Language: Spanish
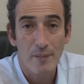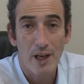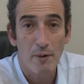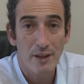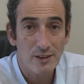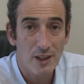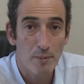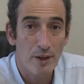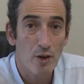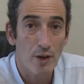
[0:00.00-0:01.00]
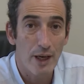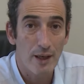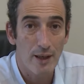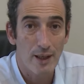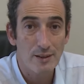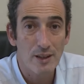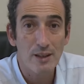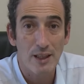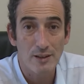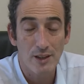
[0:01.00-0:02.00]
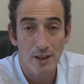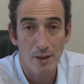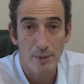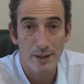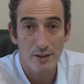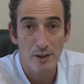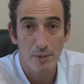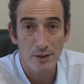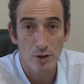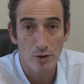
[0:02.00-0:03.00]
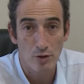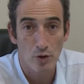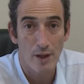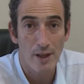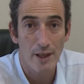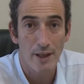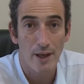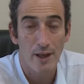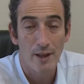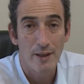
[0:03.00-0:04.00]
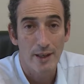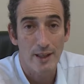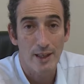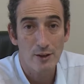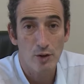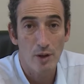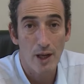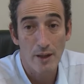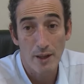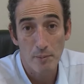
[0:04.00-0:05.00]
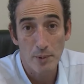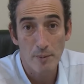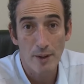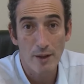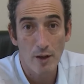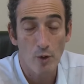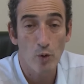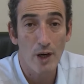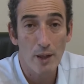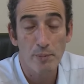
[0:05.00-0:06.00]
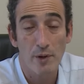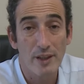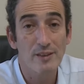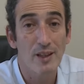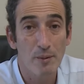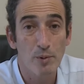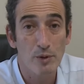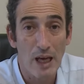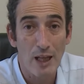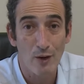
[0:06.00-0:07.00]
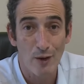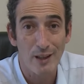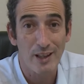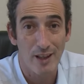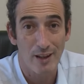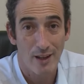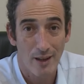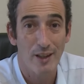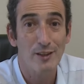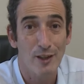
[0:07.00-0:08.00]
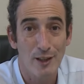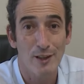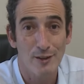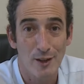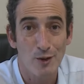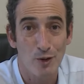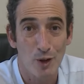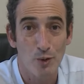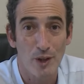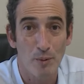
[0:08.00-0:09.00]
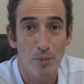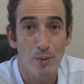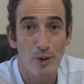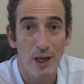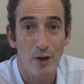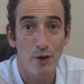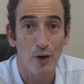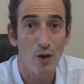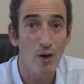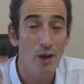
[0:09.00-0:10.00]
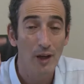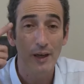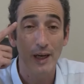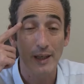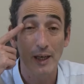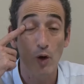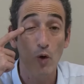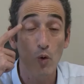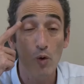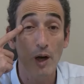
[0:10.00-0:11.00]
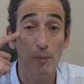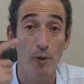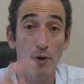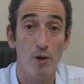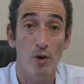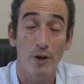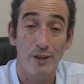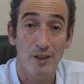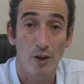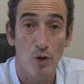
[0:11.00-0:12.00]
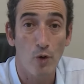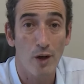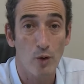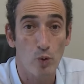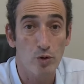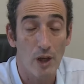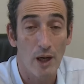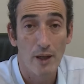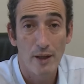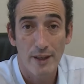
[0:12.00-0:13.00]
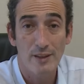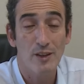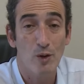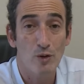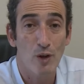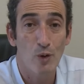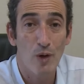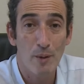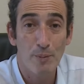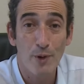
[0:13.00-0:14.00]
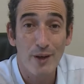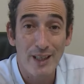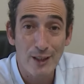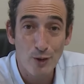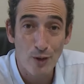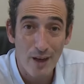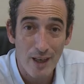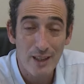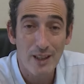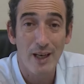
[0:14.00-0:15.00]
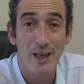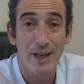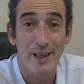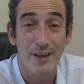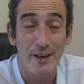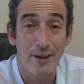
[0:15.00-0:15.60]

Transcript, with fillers: avanza en mejorar las instancias de participación ciudadana en la ciudad. En primer lugar, porque es el imputado el que decide si es un tribunal popular o no, el que lo juzga por lo que se lo acusa. En segundo lugar, porque la ciudadanía es la que